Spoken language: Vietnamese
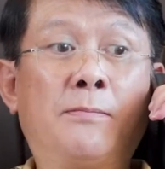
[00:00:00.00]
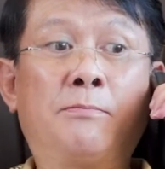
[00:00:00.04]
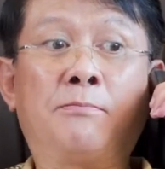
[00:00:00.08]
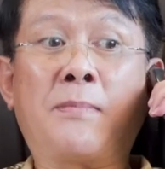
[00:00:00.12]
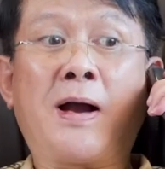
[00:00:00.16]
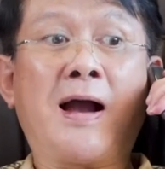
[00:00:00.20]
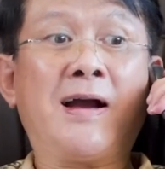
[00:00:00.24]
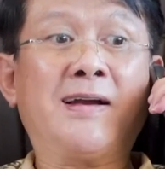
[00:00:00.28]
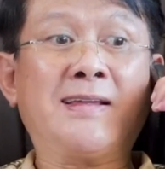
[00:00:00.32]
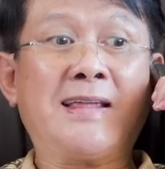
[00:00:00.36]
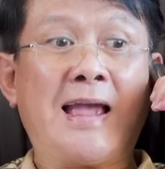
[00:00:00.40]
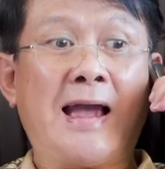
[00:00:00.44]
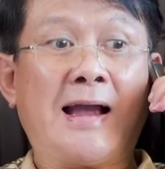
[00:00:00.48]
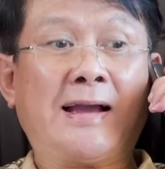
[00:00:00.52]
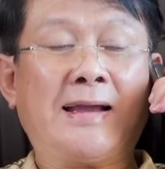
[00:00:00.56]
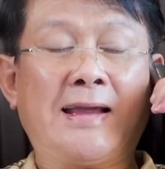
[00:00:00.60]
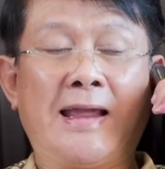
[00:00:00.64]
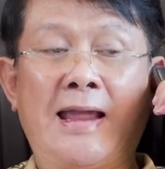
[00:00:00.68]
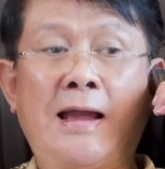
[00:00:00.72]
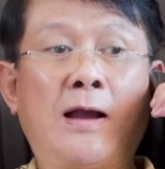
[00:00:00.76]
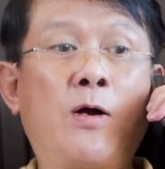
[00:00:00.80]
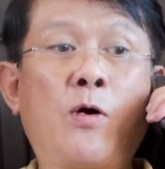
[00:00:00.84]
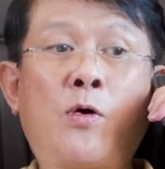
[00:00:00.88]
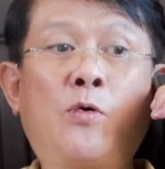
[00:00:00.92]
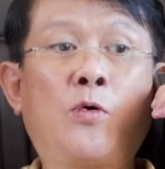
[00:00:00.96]
mở nhạc
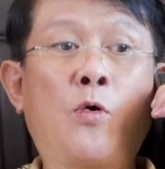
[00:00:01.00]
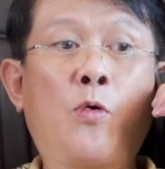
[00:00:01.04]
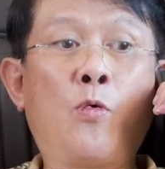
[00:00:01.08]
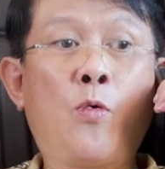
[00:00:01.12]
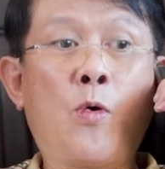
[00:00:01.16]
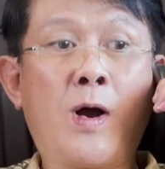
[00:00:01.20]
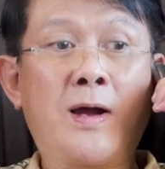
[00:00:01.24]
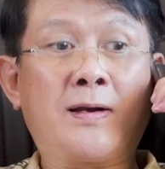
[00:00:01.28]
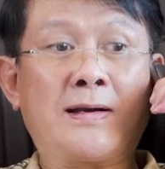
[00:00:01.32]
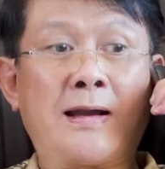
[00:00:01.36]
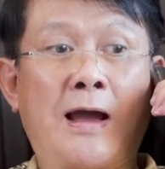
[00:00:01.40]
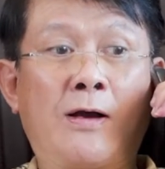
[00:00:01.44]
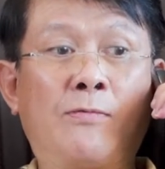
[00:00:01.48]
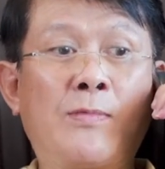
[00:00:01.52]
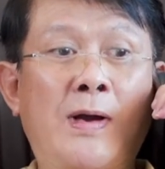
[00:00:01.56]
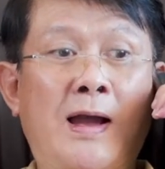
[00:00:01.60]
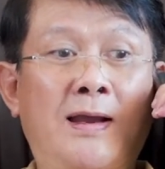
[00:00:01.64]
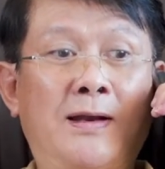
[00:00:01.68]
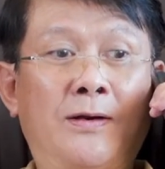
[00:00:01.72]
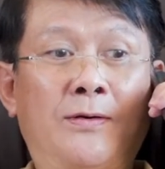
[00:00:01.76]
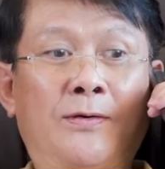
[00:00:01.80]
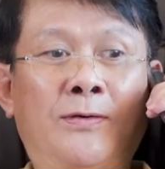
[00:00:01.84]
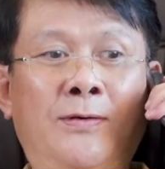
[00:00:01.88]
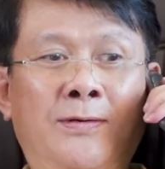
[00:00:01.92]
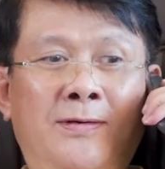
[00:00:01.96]
nghe hồi ngủ quên nào ông
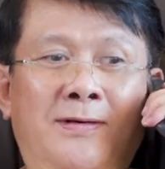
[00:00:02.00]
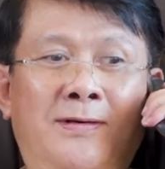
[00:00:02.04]
hay luôn